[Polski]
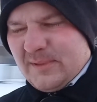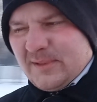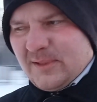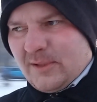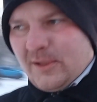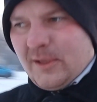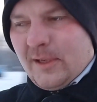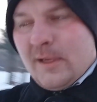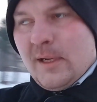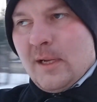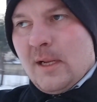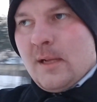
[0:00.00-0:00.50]
ma
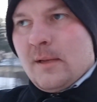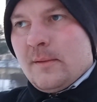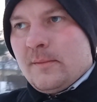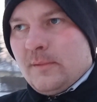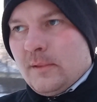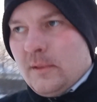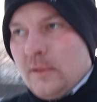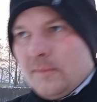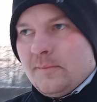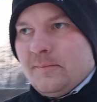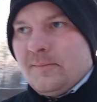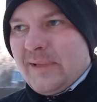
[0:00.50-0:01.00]
trochę
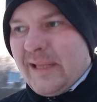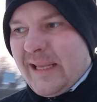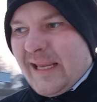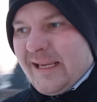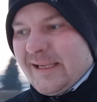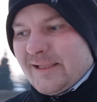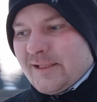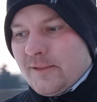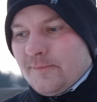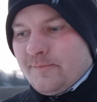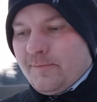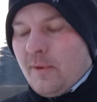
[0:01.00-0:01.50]

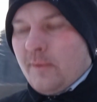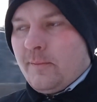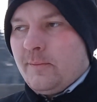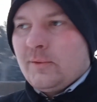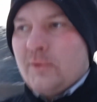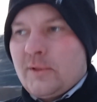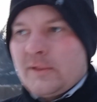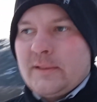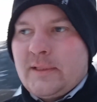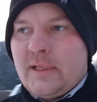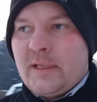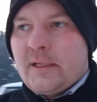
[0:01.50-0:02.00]
mniejszy
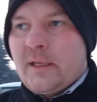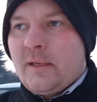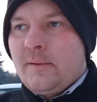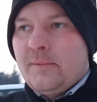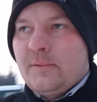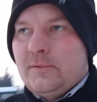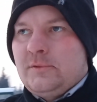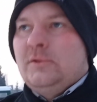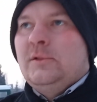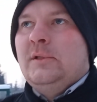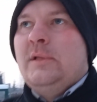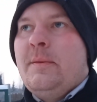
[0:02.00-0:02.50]
pobór energii, po
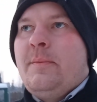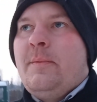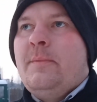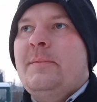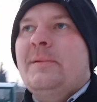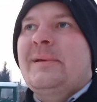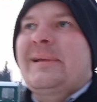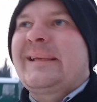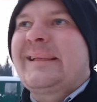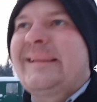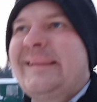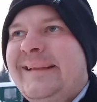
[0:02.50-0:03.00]
prostu nie
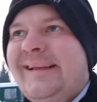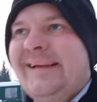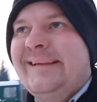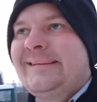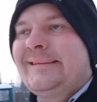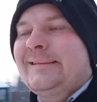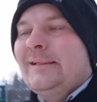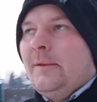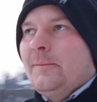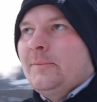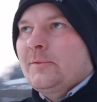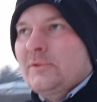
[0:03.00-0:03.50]
pobiera na
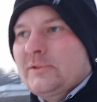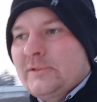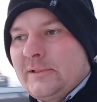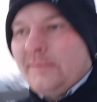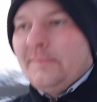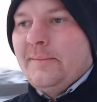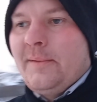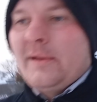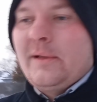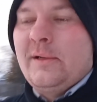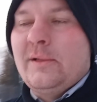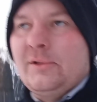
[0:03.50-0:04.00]
nic oprócz
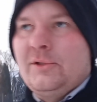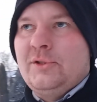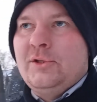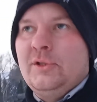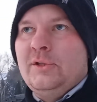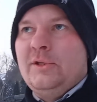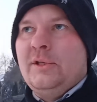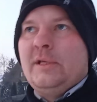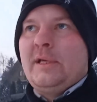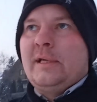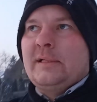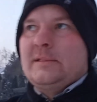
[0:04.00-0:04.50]
samego
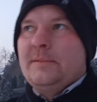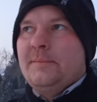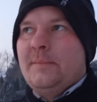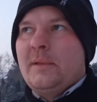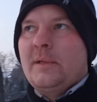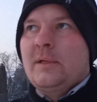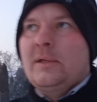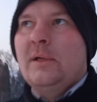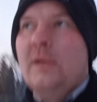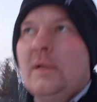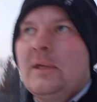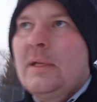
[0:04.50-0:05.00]
silnika,
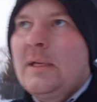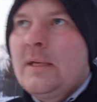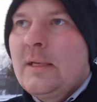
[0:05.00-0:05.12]
samego,